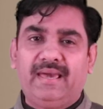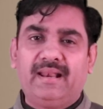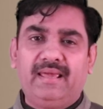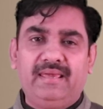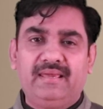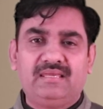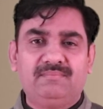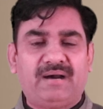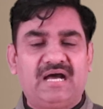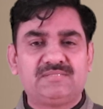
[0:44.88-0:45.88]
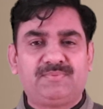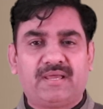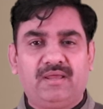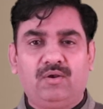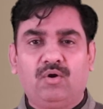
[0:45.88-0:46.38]
कह रहे हैं कि
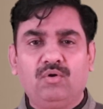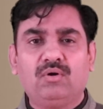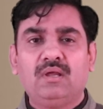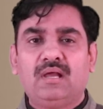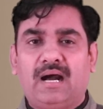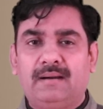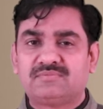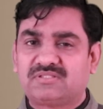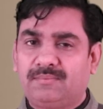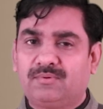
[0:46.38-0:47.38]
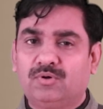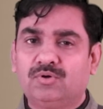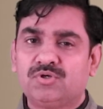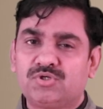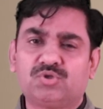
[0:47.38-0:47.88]
भाजपा के लोग हम
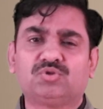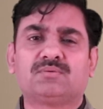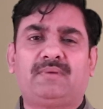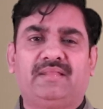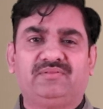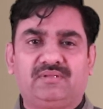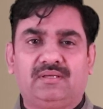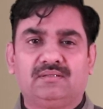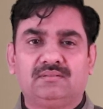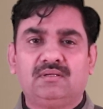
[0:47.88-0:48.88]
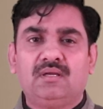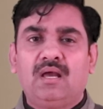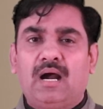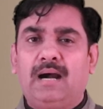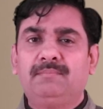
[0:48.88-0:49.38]
सबको शूद्र मानते हैं
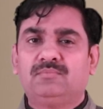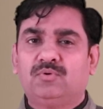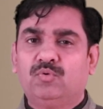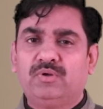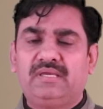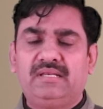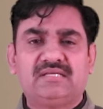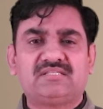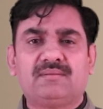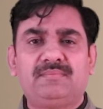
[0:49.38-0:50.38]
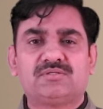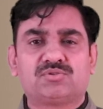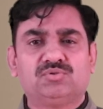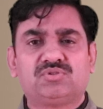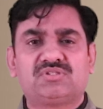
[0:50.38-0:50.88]
हम उनकी नज़र में
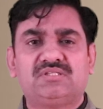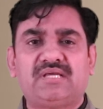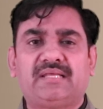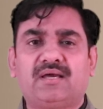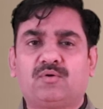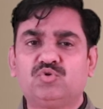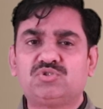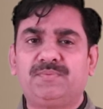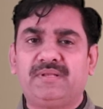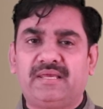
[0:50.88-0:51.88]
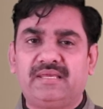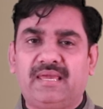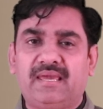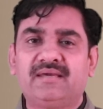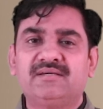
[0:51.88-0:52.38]
शुद्ध से ज़्यादा कुछ भी नहीं
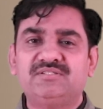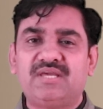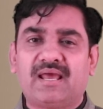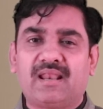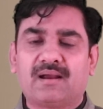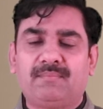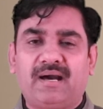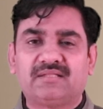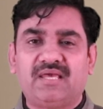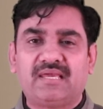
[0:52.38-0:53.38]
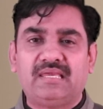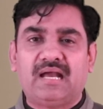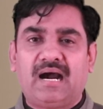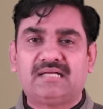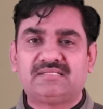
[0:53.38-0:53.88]
है यह अलग बात है कि
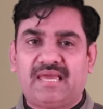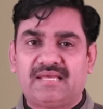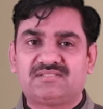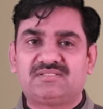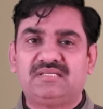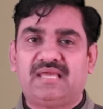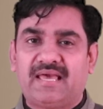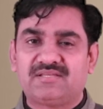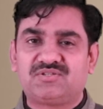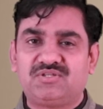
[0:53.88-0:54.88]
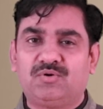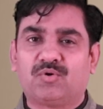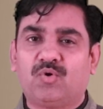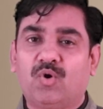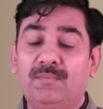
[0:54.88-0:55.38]
आज एस सी एस टी
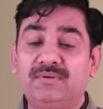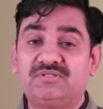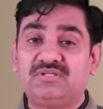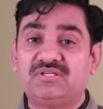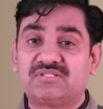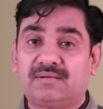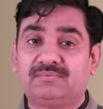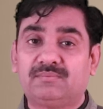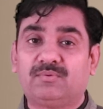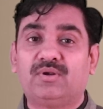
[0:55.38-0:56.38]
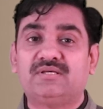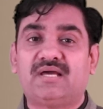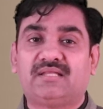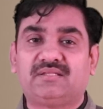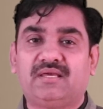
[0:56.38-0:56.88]
और ओ बी सी शब्द बोले
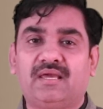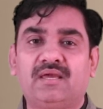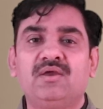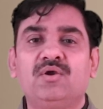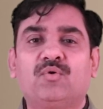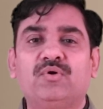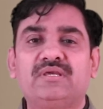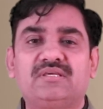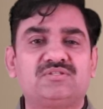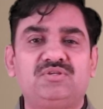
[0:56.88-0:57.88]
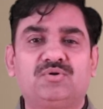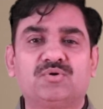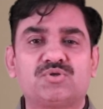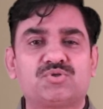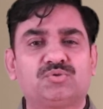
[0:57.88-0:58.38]
जाते हैं कोई किसी
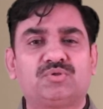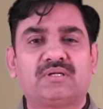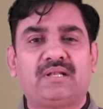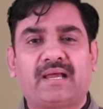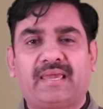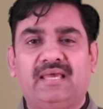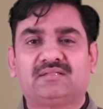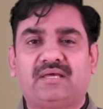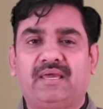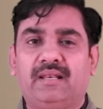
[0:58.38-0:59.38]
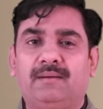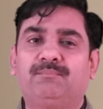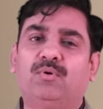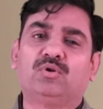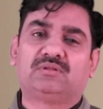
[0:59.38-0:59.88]
को शुद्ध ना कहता है ना
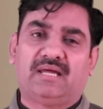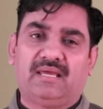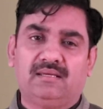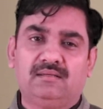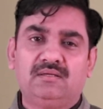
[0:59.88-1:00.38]
बोलता है